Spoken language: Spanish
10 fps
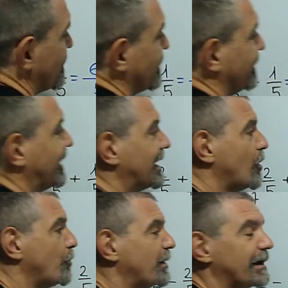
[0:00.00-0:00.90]
Y ahora
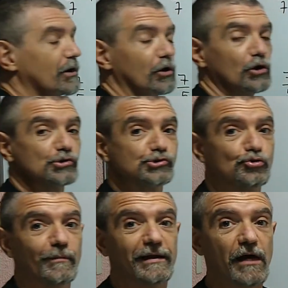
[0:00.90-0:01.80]
opero los
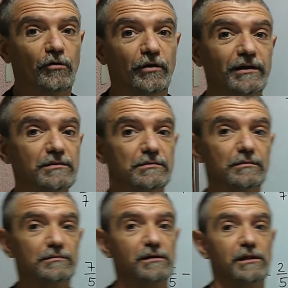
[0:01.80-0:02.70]
numeradores,
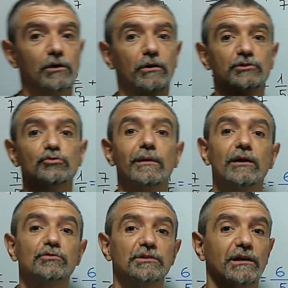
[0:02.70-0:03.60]
si tengo que
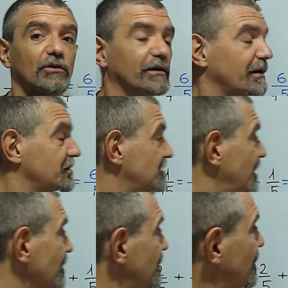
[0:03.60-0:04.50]
sumar o si tengo que
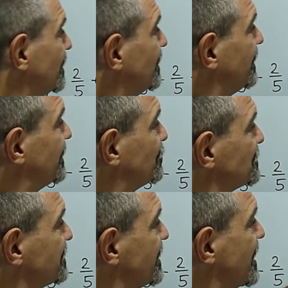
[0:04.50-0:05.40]
restar.
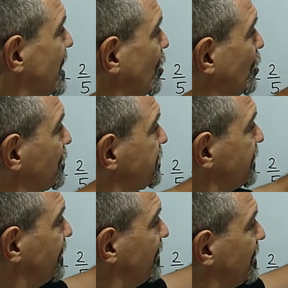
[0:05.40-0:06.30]
Entonces sería
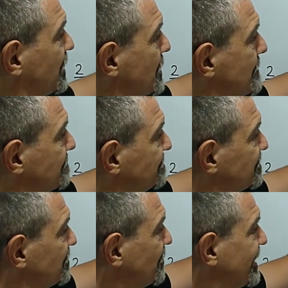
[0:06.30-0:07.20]
11
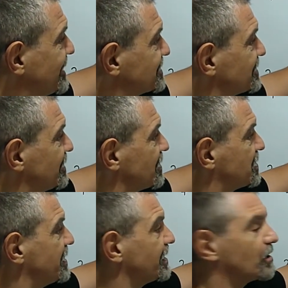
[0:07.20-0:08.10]
más
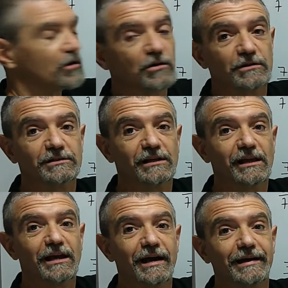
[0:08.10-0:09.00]
5
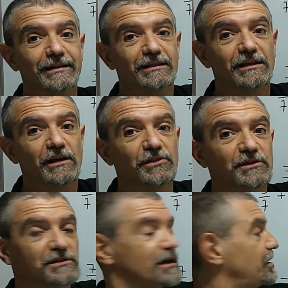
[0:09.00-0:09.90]
sería
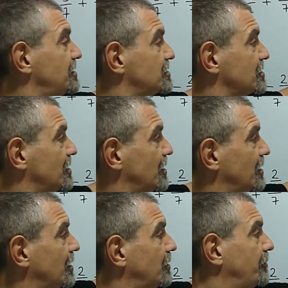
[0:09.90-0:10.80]
16
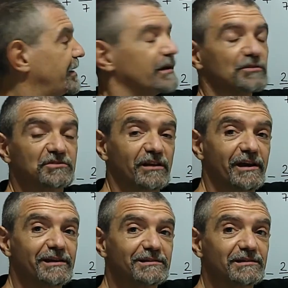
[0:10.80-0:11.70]
menos
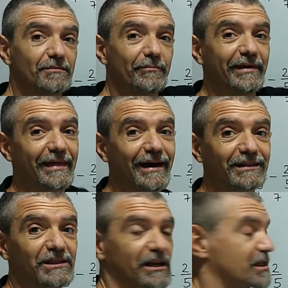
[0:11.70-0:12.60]
3 me da
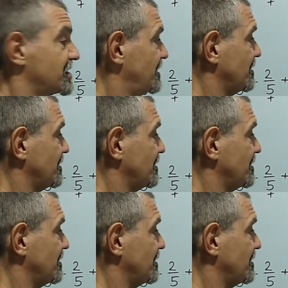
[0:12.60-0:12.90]
13.